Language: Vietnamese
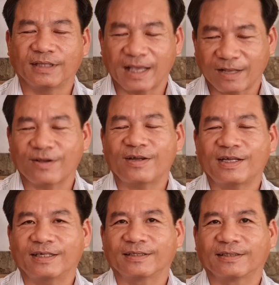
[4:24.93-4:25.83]
dạ có
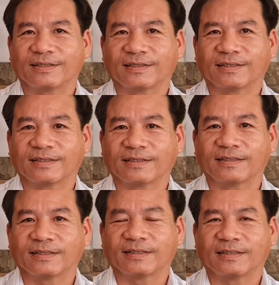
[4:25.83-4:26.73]

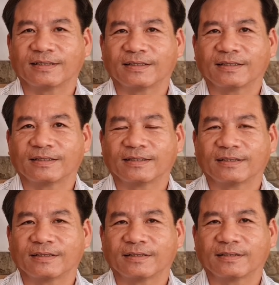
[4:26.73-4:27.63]
dạ
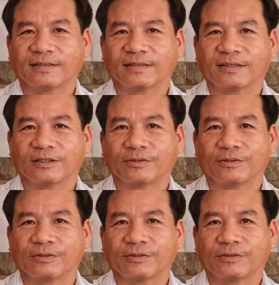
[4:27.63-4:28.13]
ừ.